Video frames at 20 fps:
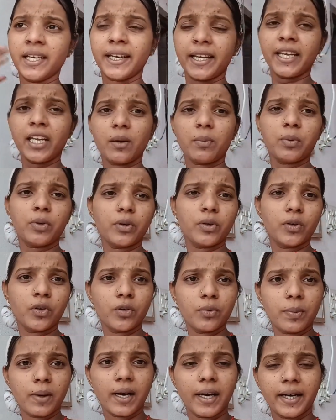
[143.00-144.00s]
नहीं अपलोड
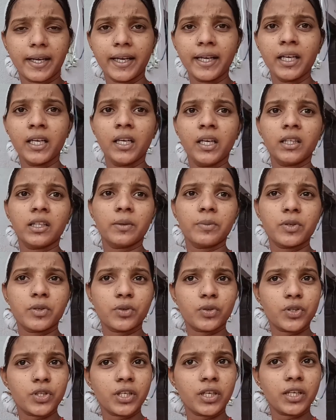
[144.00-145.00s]
हो पा रहा है तो मैं
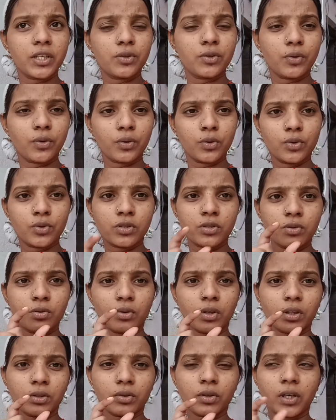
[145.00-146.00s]
सोची कि थोड़ा
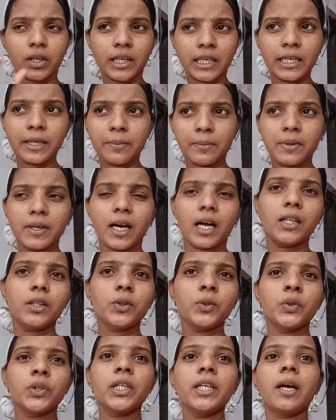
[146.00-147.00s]
थोड़ा थोड़ा क्लिप डाल
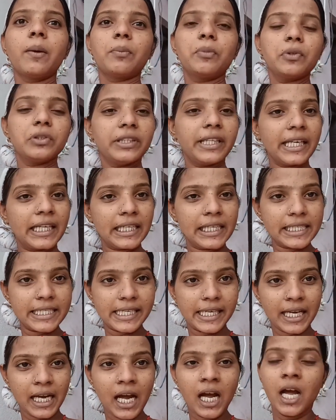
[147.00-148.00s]
दूँगी आप लोग देख
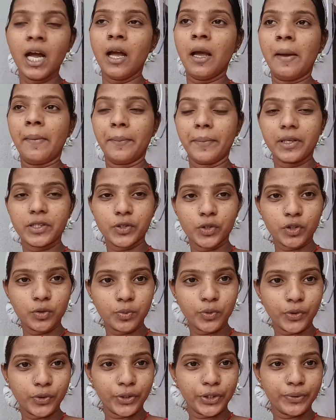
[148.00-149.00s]
लीजिएगा मैं झूठ
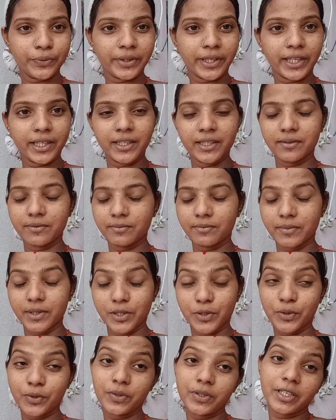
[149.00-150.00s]
बोल रही हूँ नहीं
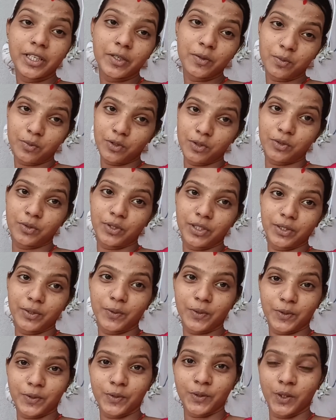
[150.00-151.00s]
मैं झूठ क्यों बोलूँगी
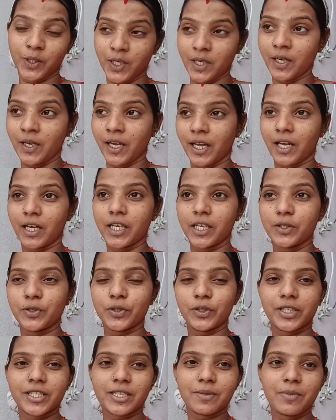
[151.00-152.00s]
दोस्तों एक
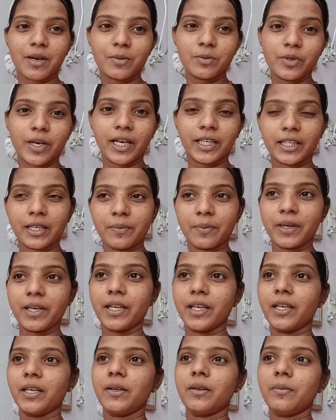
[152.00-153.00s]
छोटा सा बाबू आया था
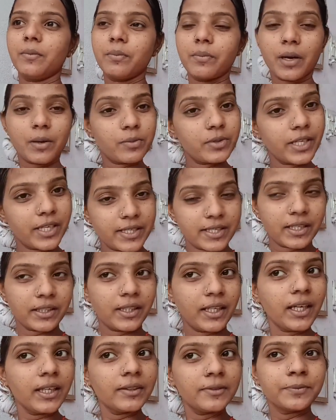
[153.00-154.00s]
मेरे बाबू जैसा
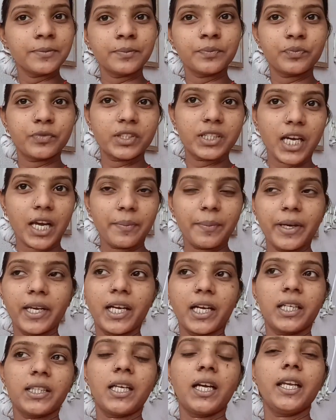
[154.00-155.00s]
था चार
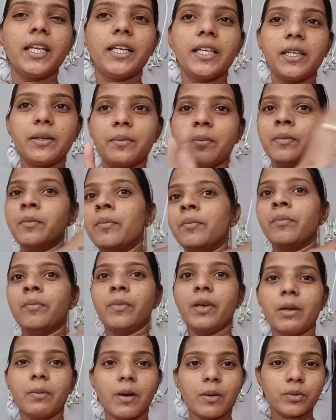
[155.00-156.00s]
महीने का था लेकिन
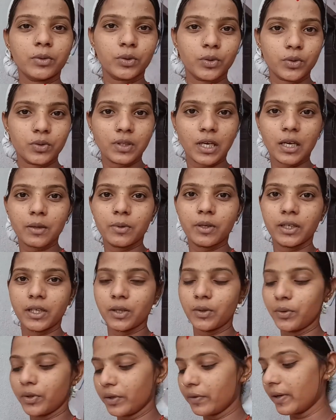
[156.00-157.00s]
मेरे बाबू तो साल भर
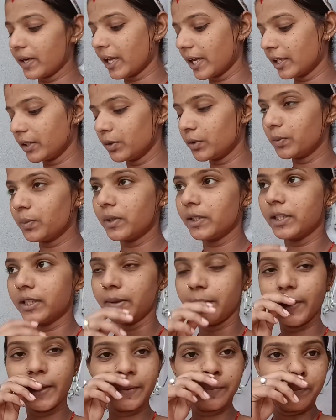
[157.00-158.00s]
का होने वाला है दो
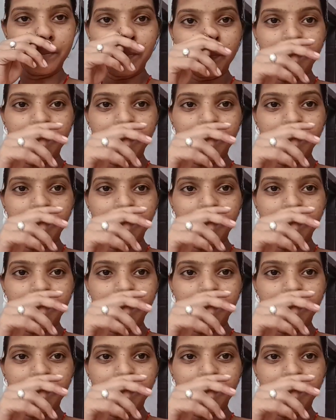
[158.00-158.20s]
मंथ में